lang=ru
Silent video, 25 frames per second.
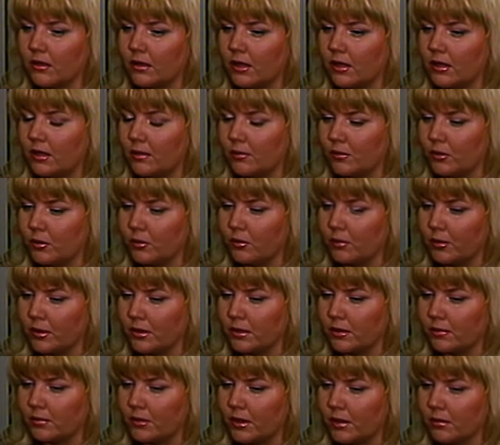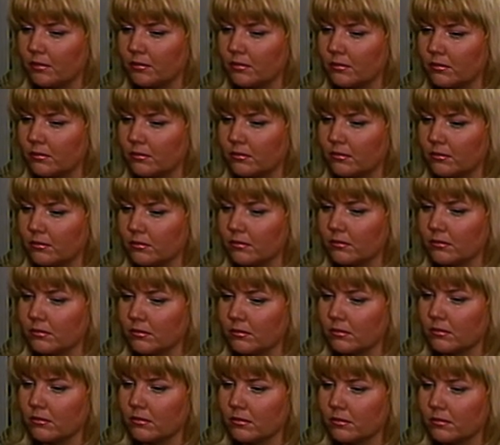каким-то образом там,
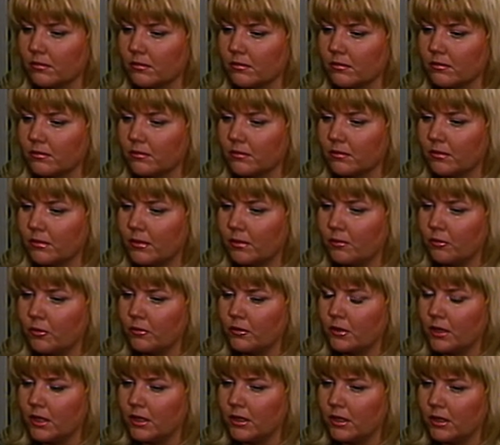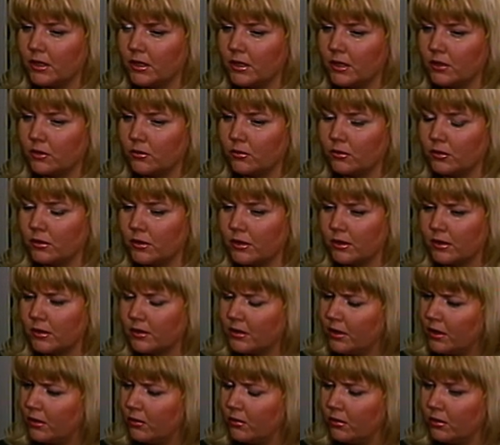на мой взгляд, это должно
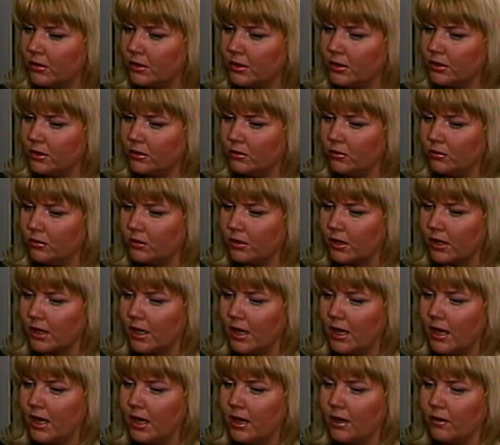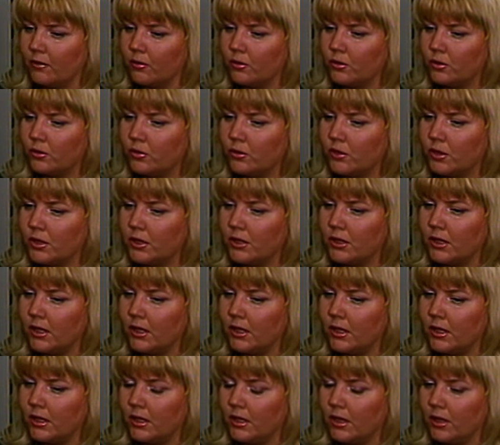надолго затянуться. Вот с точки
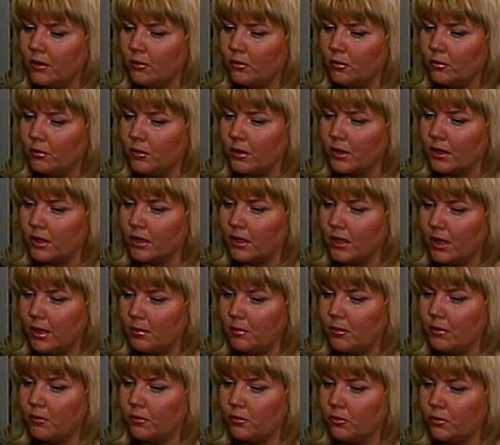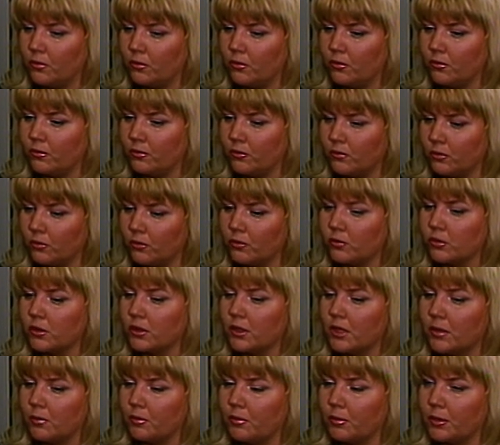зрения экономики, я имею всю, ту, всю ту же
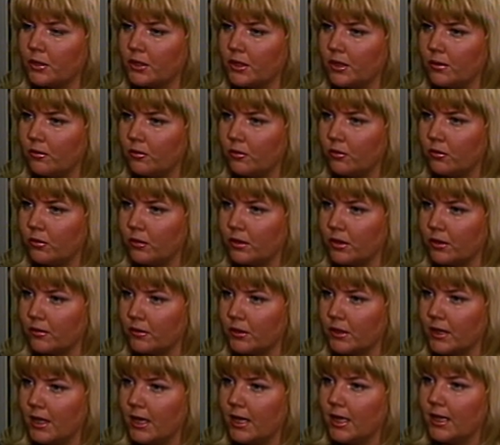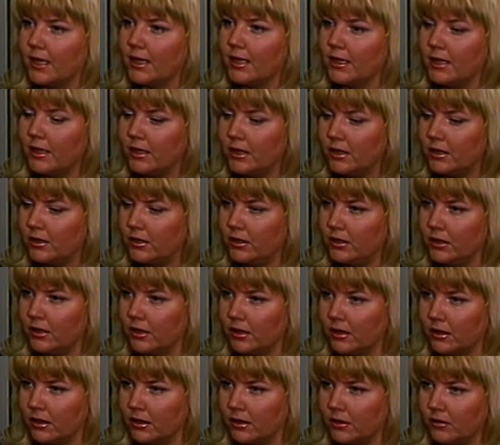самую пресловутую нефть. Для
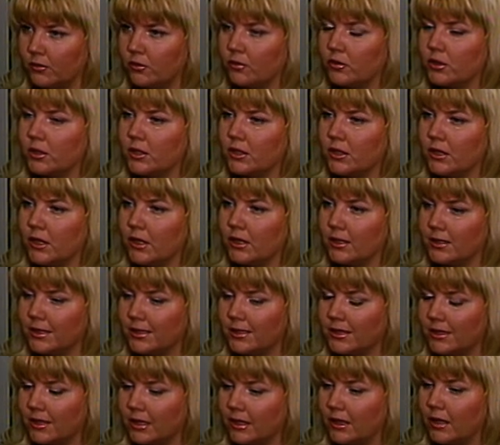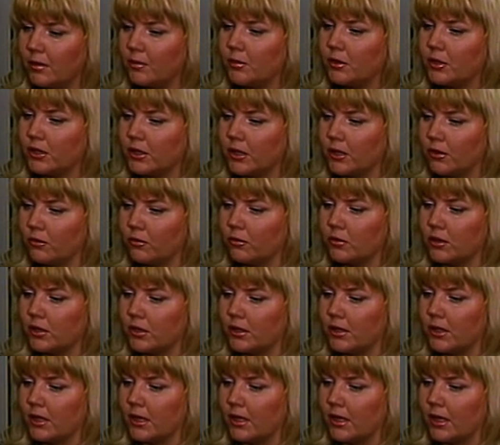России, с, точки зрения, с экономической точки
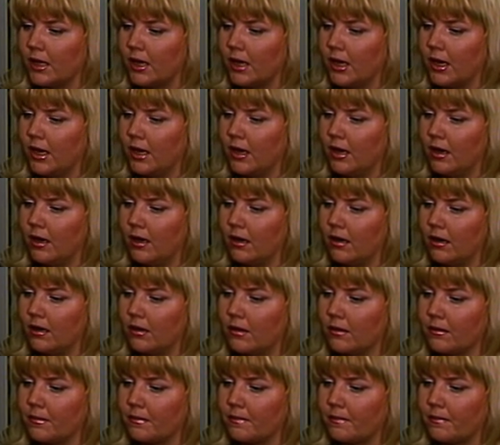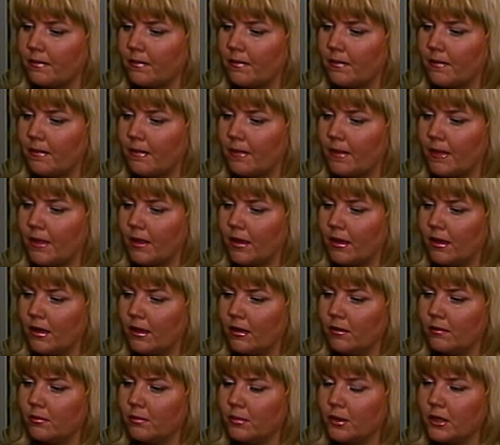зрения, эм,
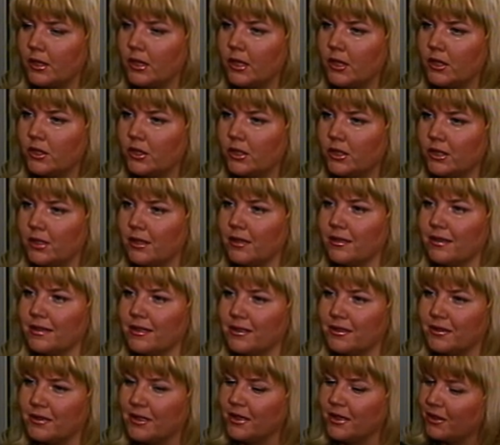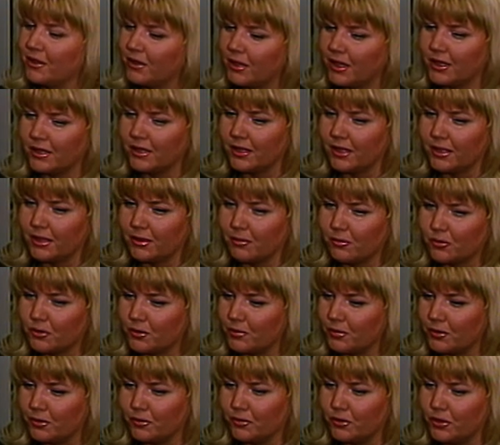продолжительность, хотя это, может
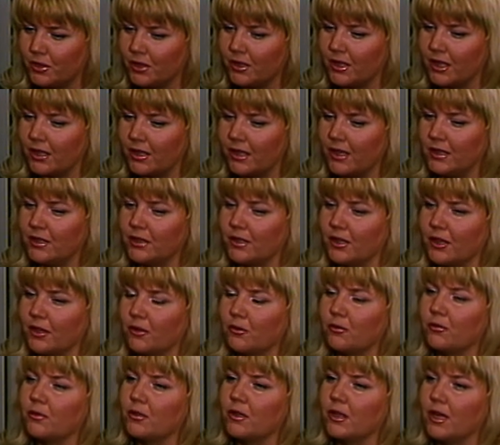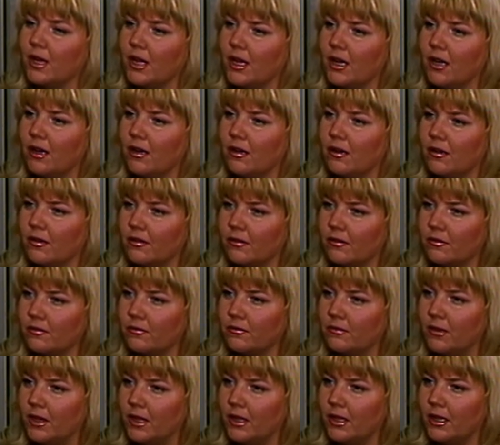быть, звучит как-то дико, но вот э,
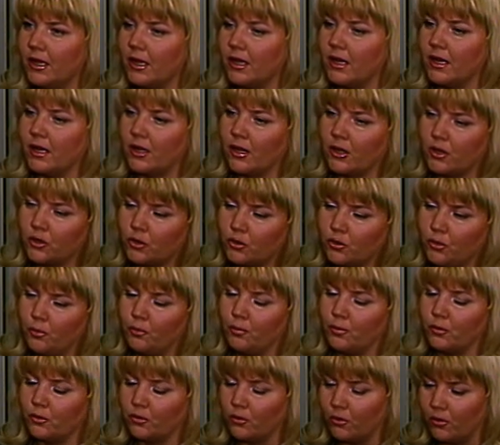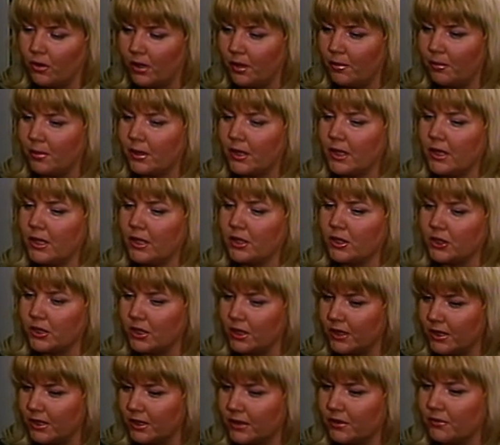война хорошо, плохо,
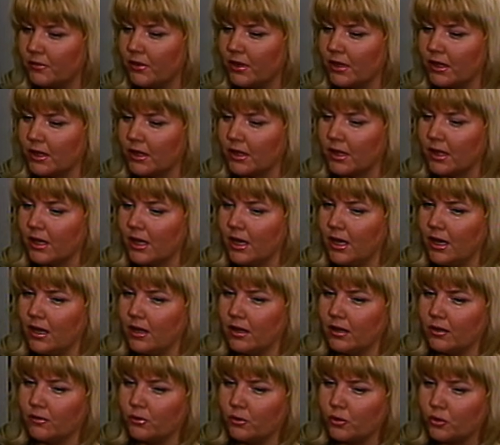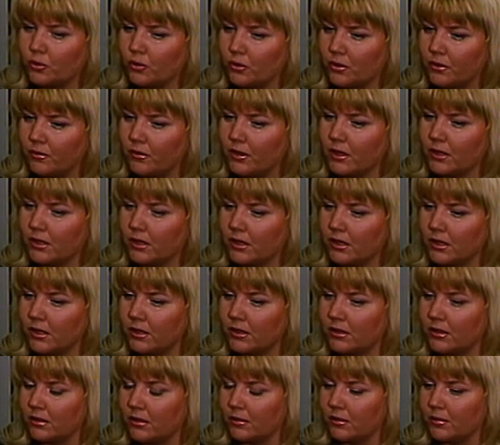продолжительность войны, все, что связано
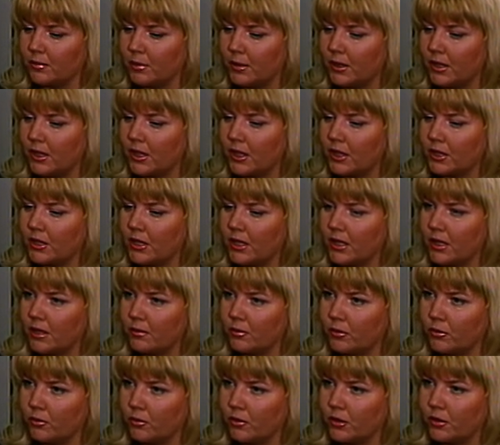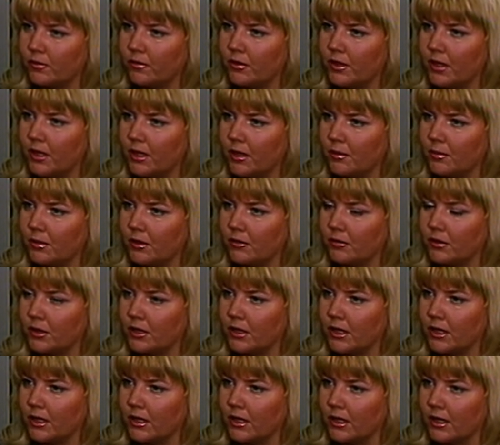с подорожанием, с удешевлением нефти и
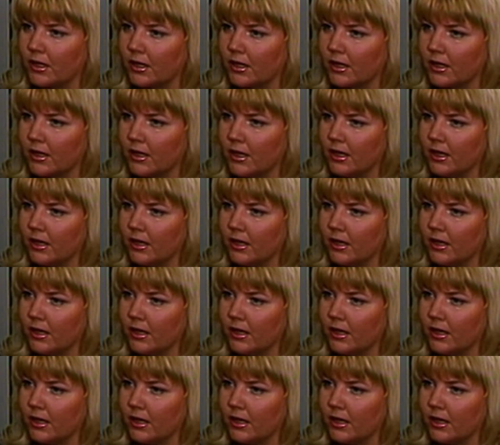так далее –